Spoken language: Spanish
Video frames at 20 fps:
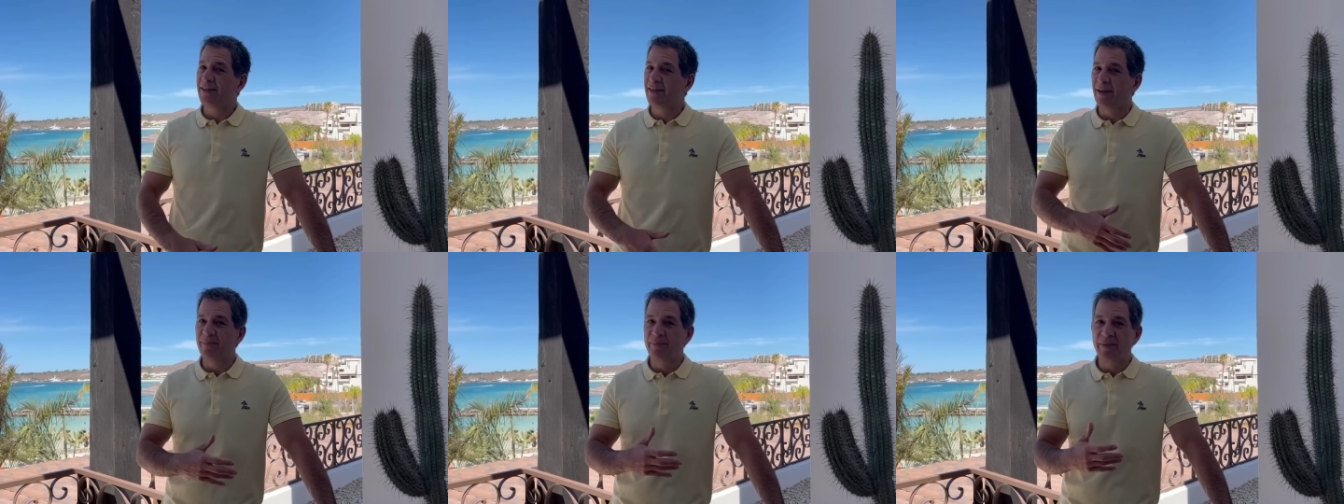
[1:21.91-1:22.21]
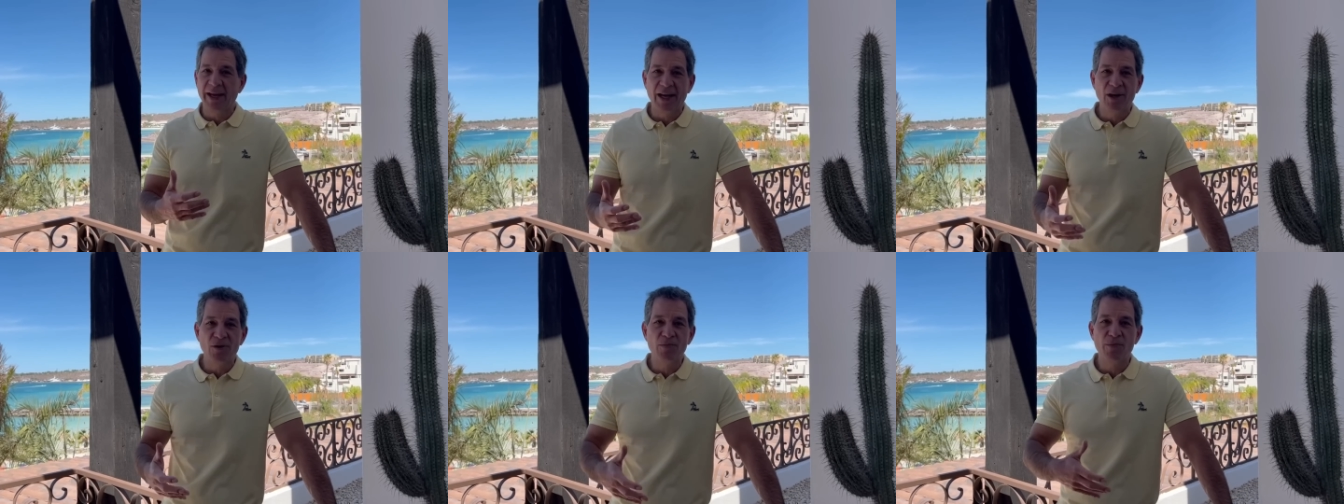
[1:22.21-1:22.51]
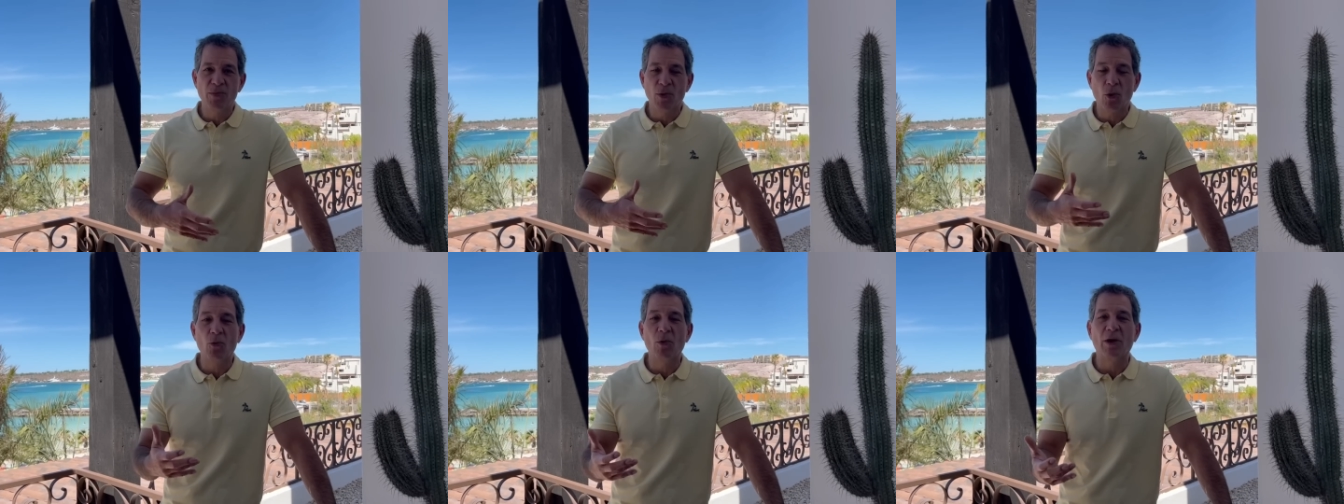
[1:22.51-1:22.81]
también un
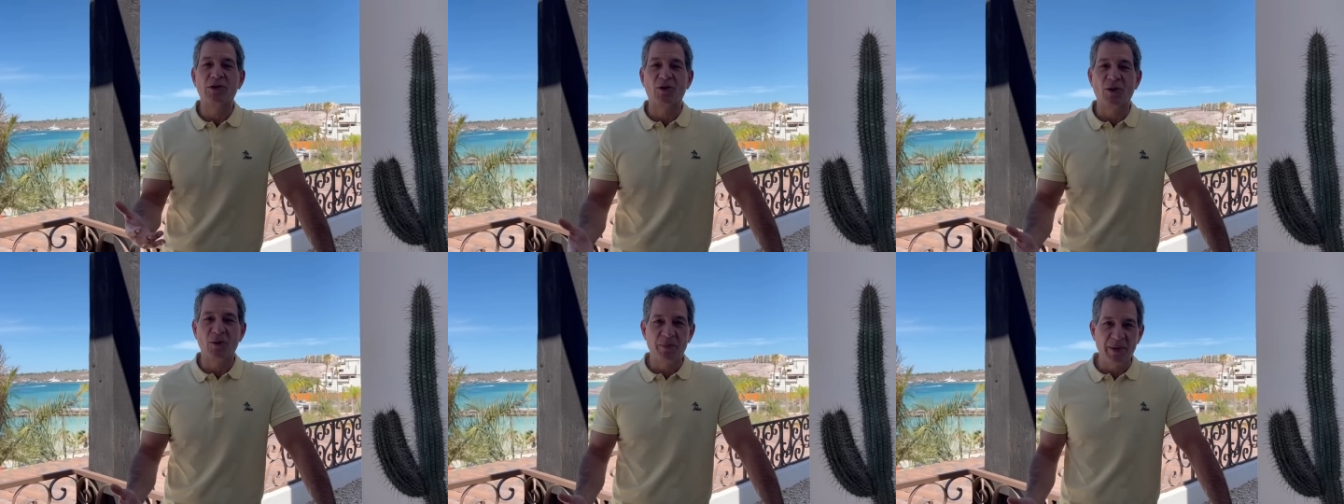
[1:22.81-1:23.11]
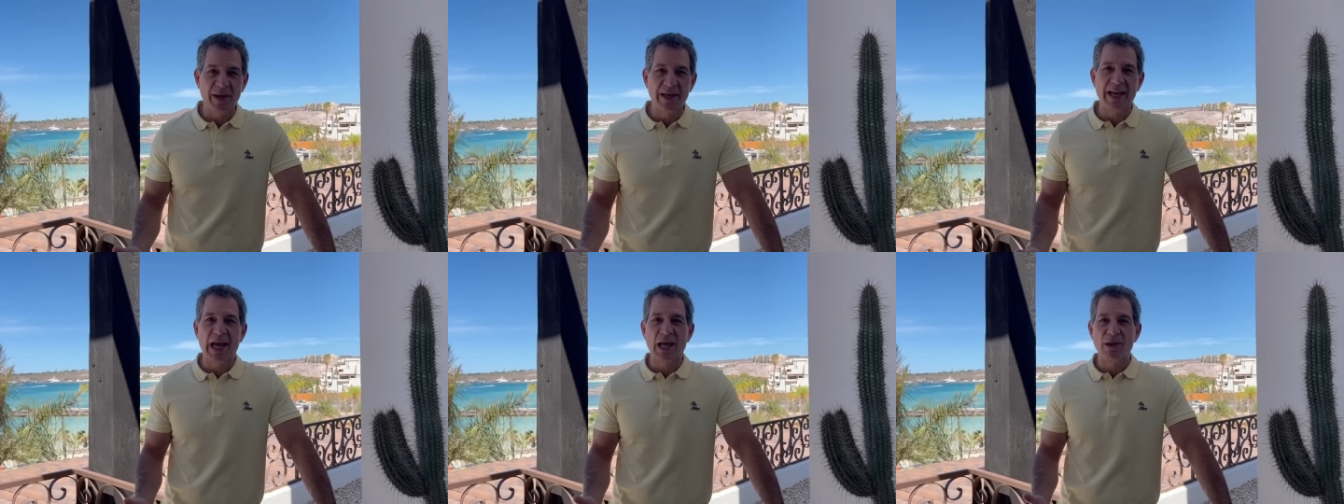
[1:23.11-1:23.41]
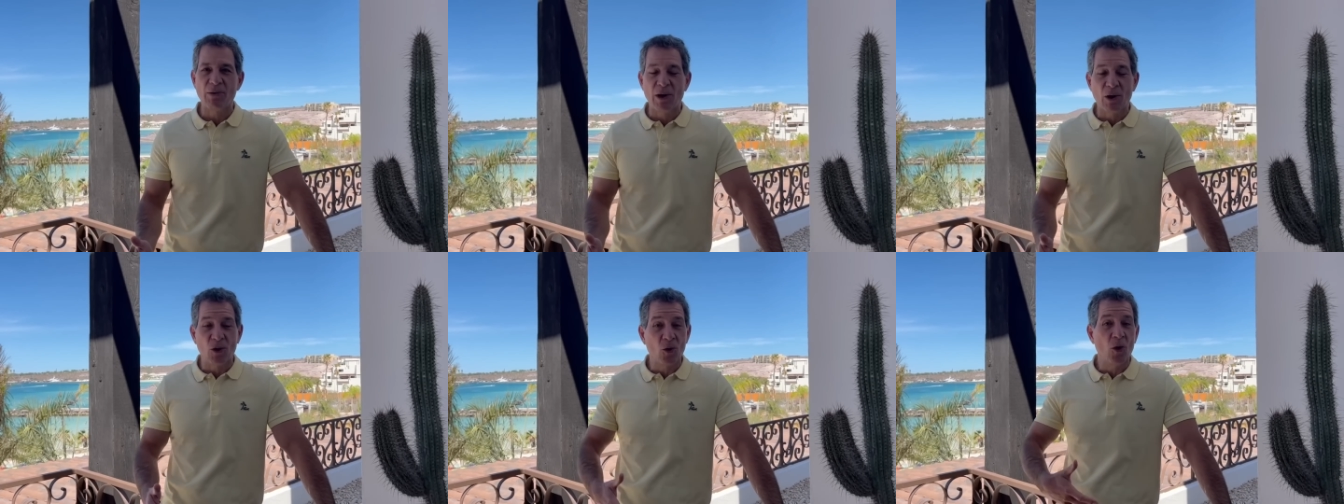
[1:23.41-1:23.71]
poco
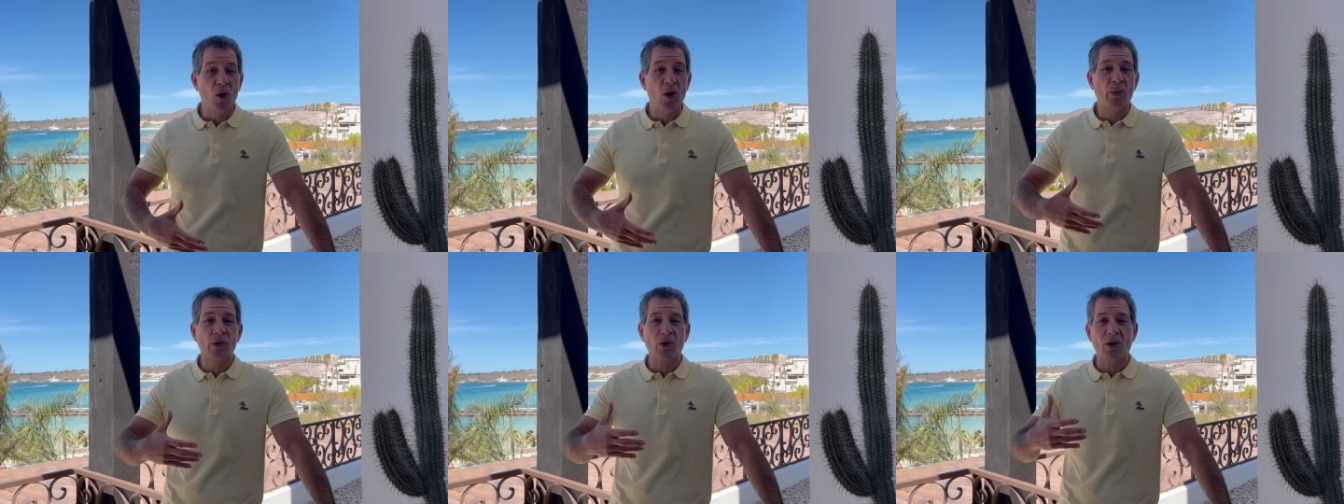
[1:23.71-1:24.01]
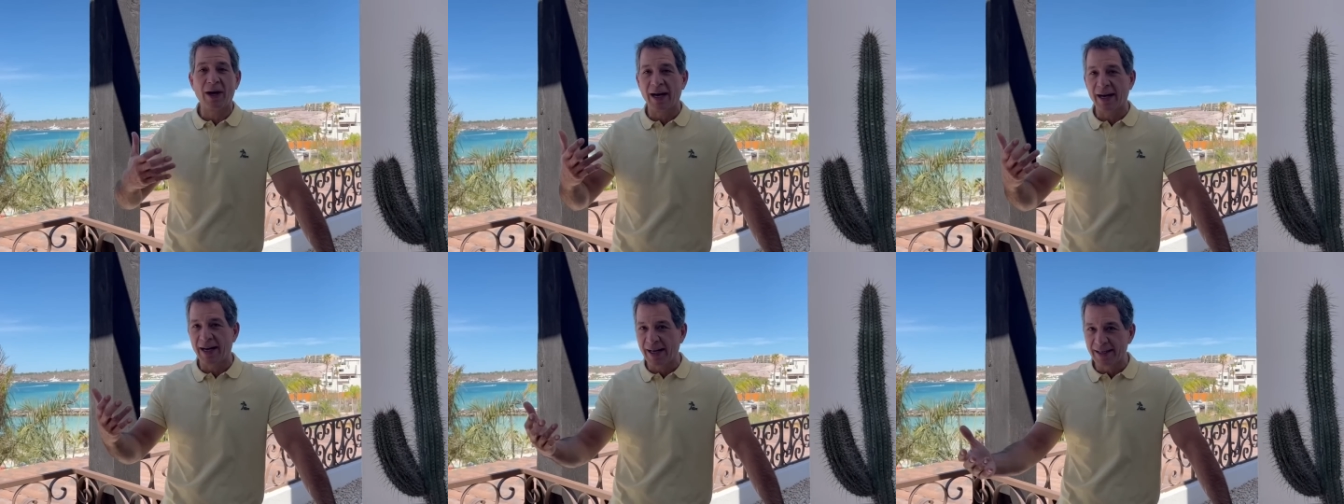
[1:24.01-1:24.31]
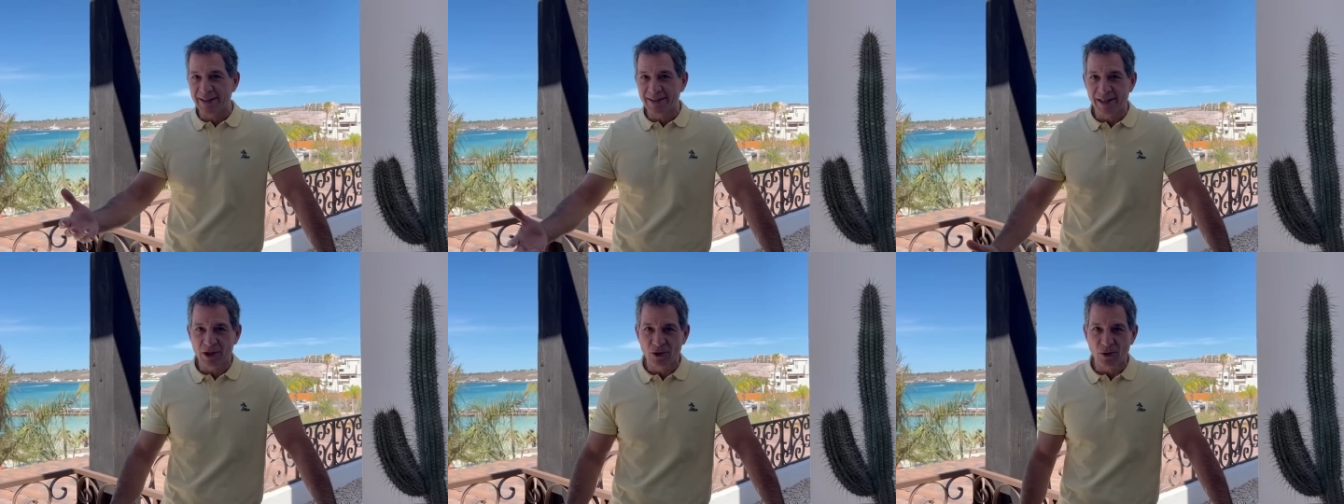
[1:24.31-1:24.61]
atropellado el cobro, le
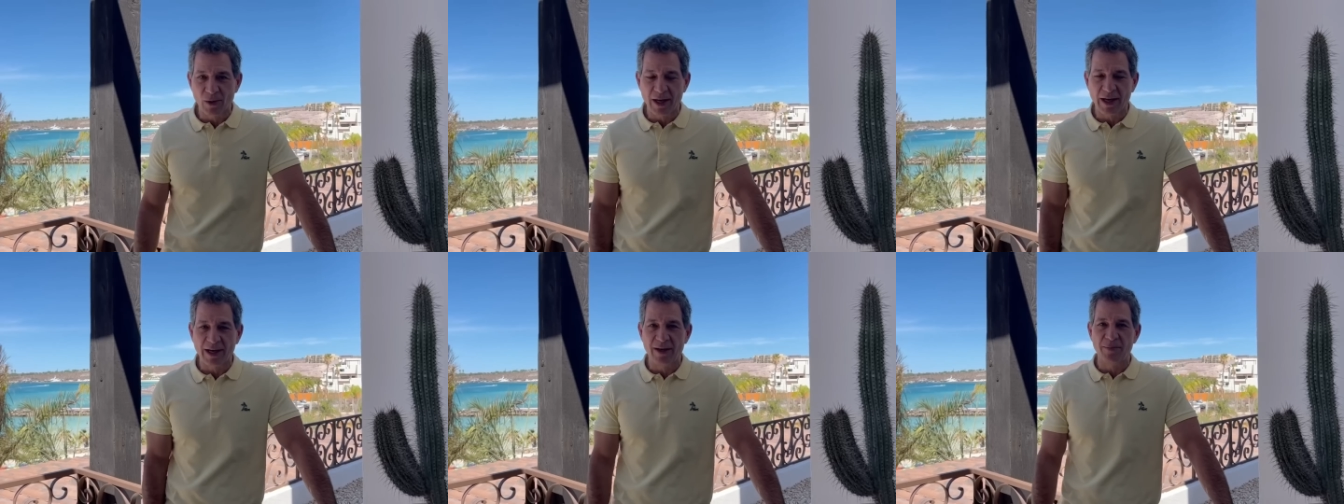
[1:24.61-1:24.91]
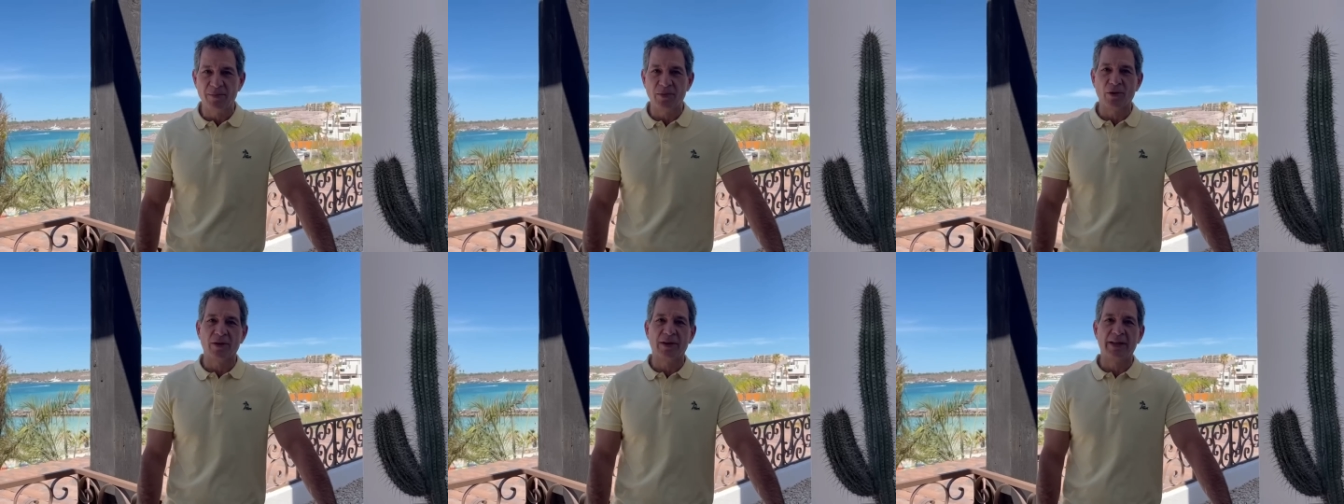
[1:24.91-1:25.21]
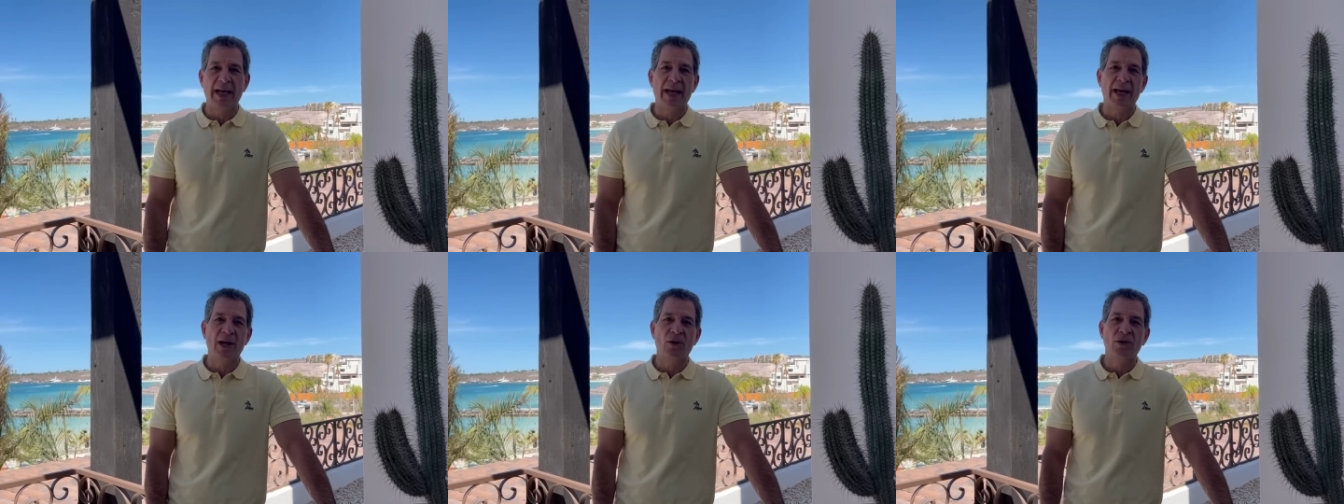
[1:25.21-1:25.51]
alcanza a tocar el
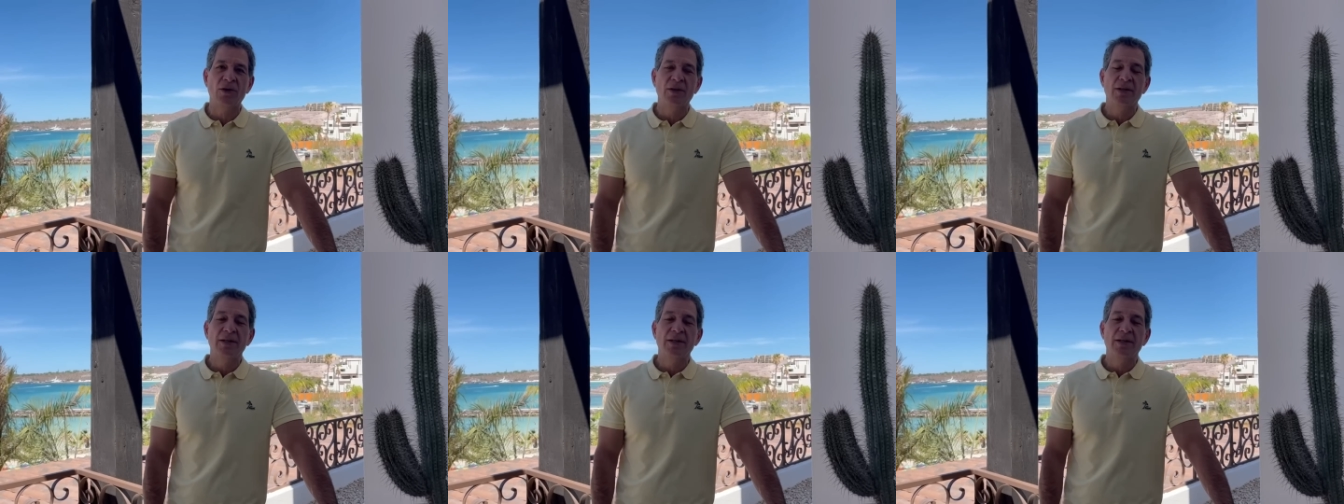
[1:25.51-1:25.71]
portero.